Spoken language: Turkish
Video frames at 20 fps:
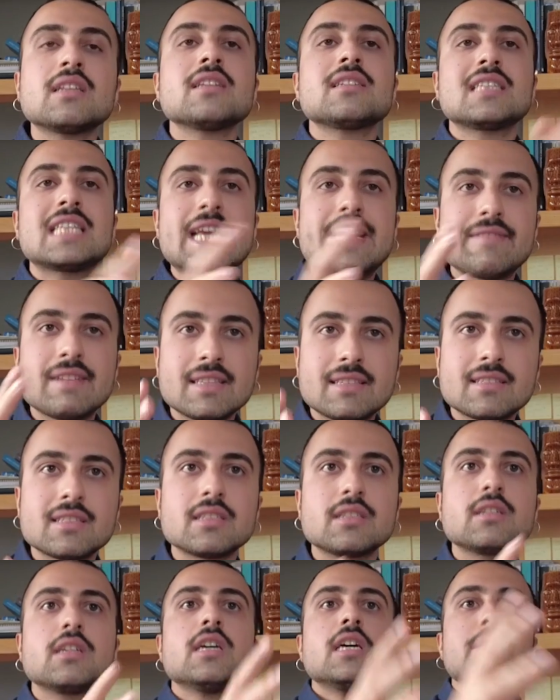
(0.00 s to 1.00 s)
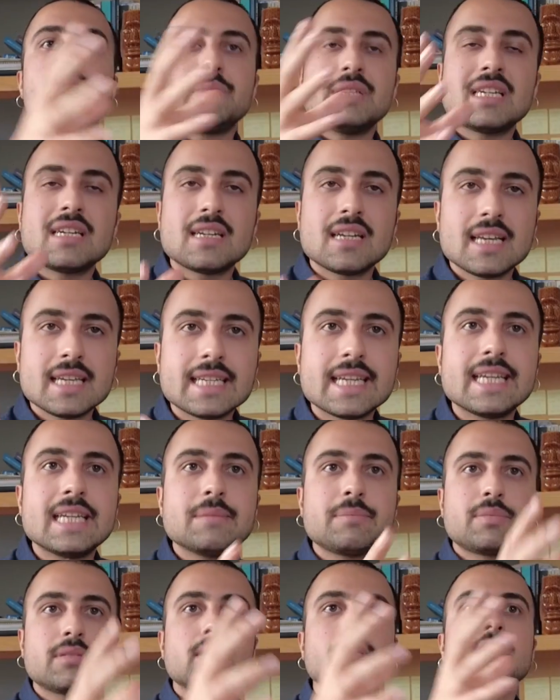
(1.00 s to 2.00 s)
nasıl devletin bir araya
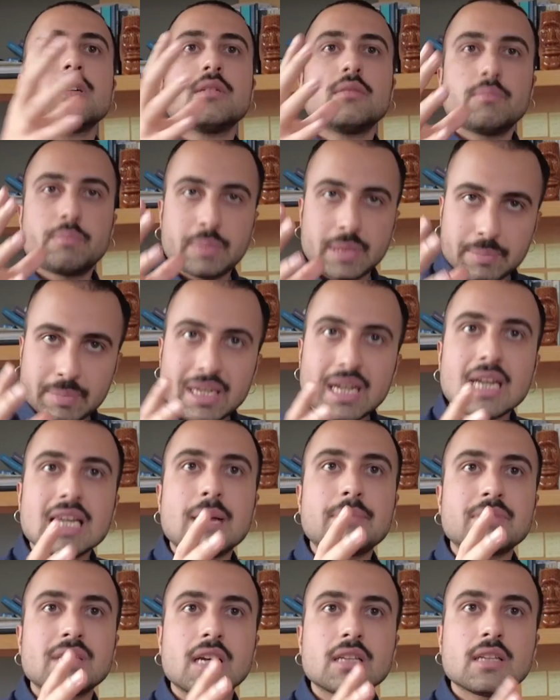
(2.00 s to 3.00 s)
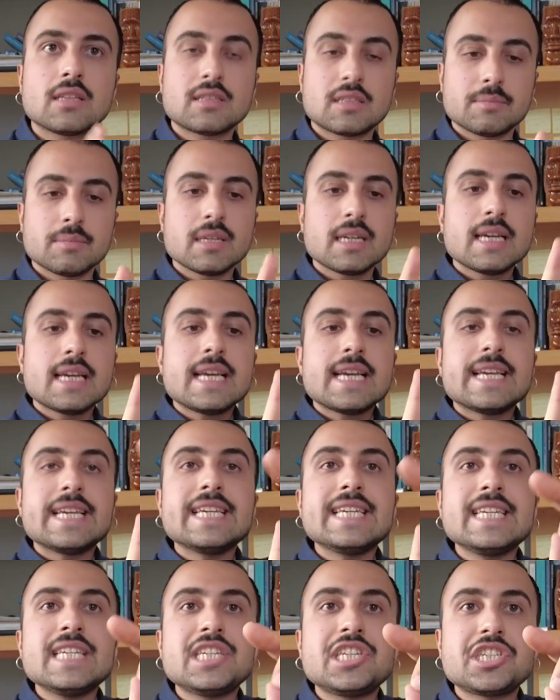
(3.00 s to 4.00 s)
gelip plan yaptığını anlattım.
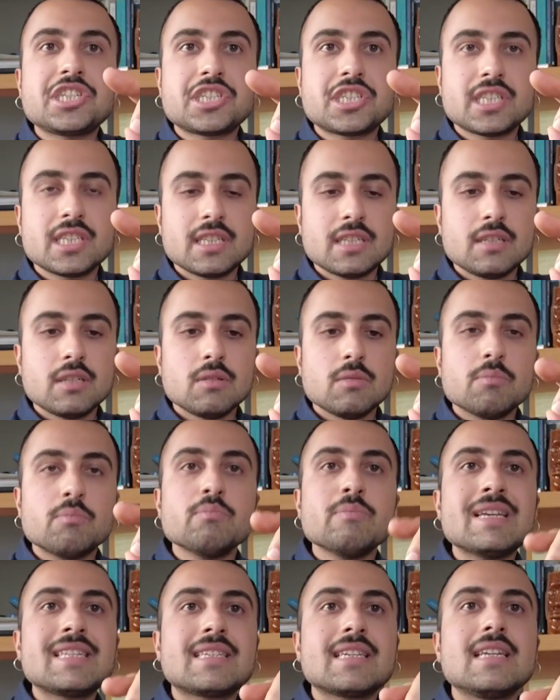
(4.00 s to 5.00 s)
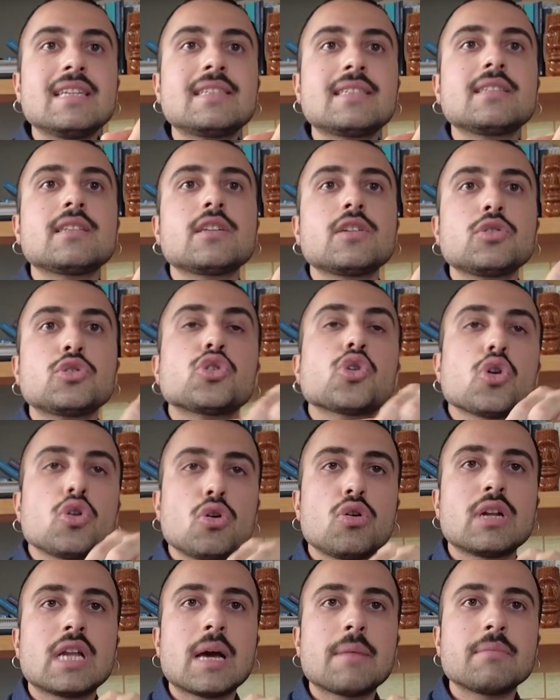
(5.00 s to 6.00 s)
İşçi meselesi de şöyle
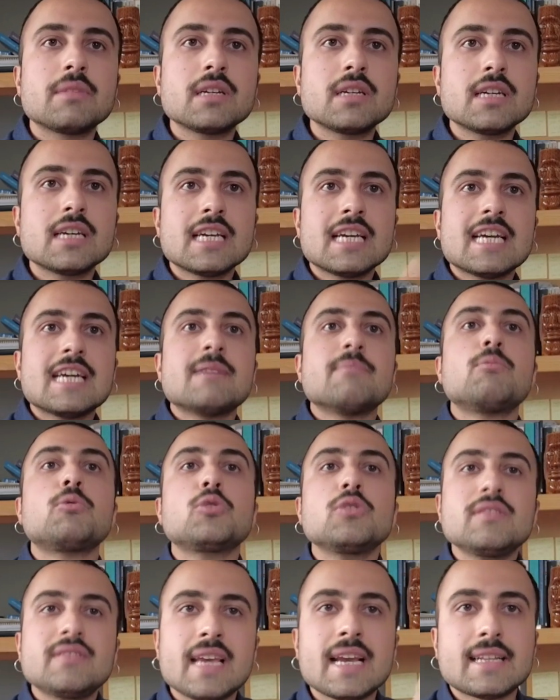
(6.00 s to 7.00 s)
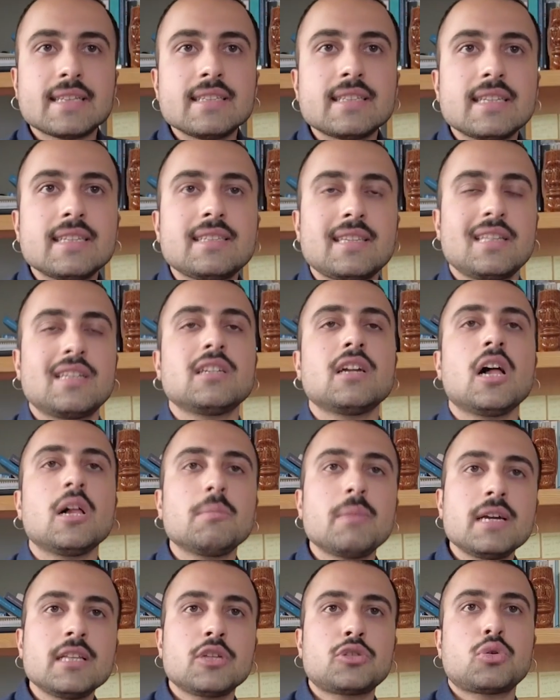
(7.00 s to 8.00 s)
önemli. Bugün teknik liselerin
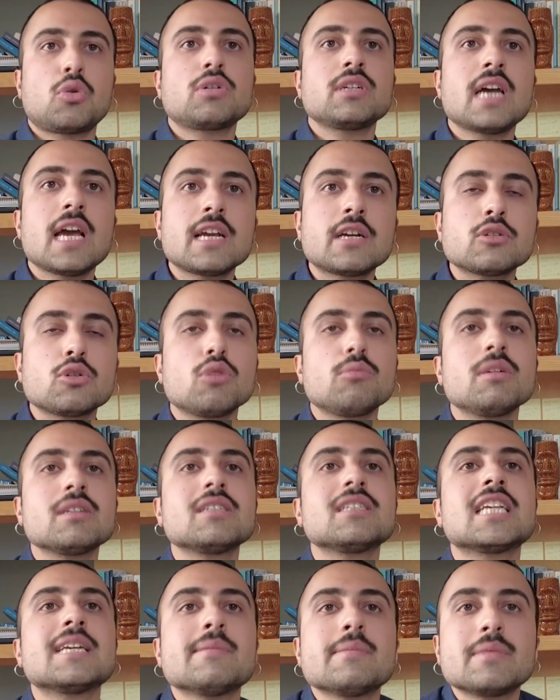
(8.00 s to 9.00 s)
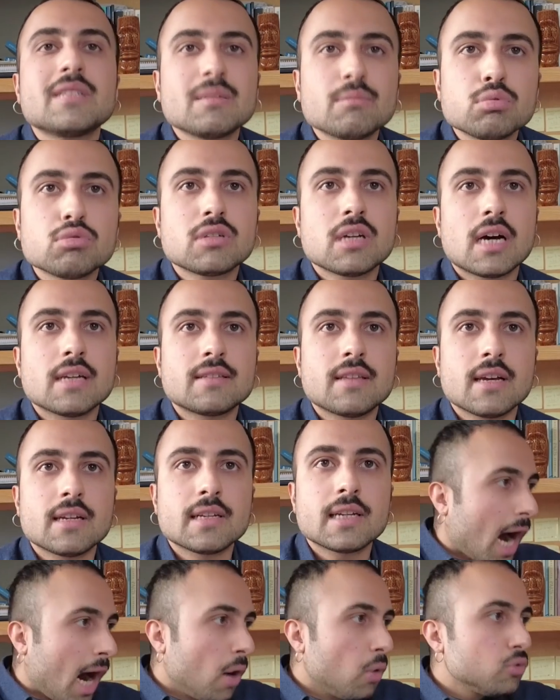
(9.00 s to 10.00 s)
Almanya'da çok yaygın olmasının sebebi de bu zaten.
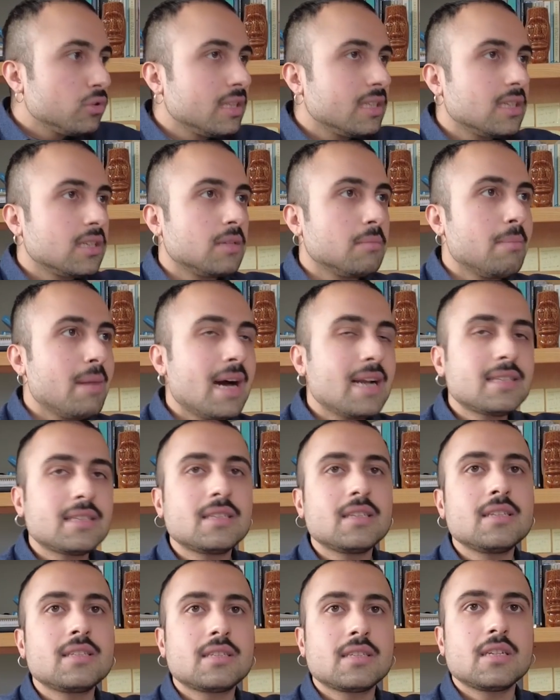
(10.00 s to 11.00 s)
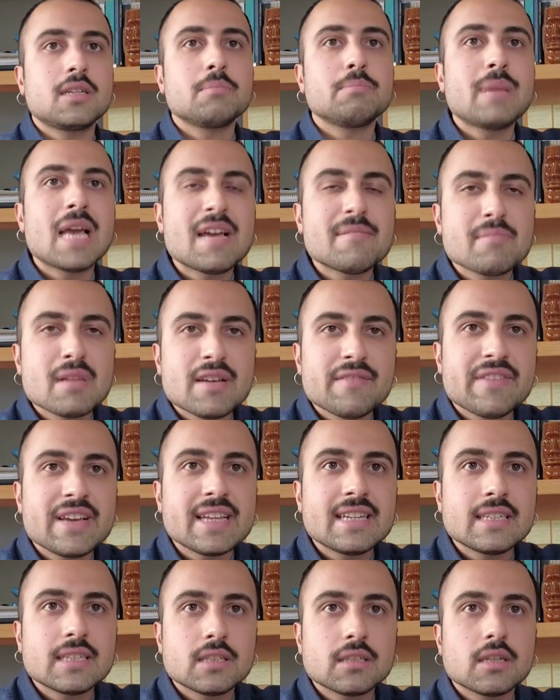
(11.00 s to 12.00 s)
Audi'nin, Mercedes'inin,
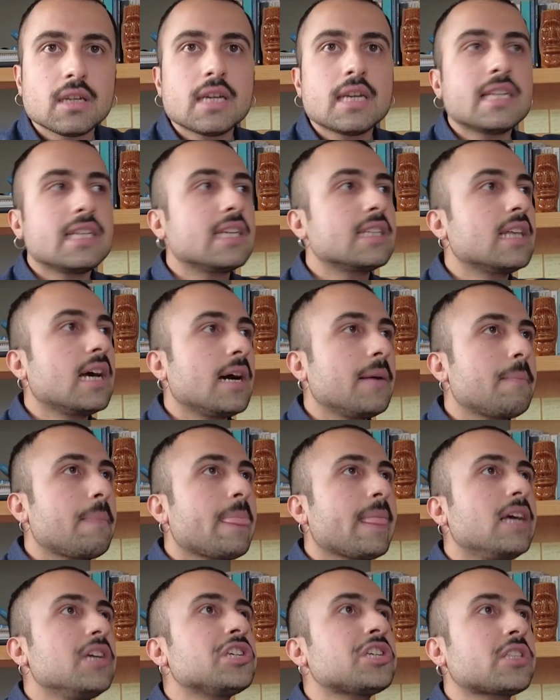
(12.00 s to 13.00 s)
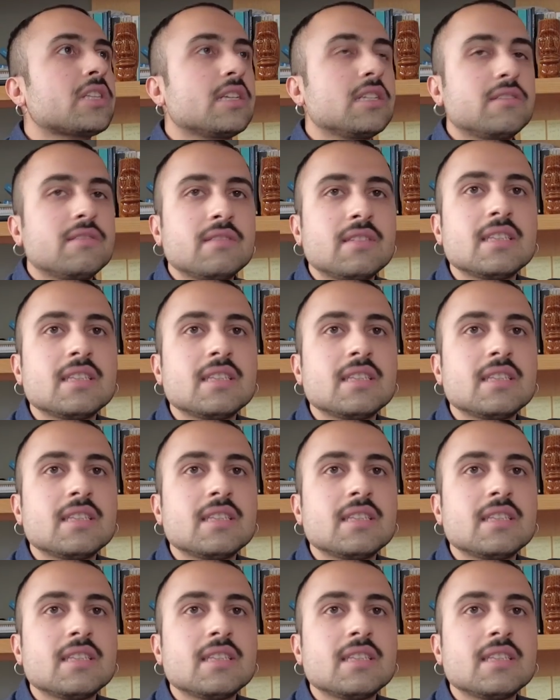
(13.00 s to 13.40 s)
BMW'nin ya da işte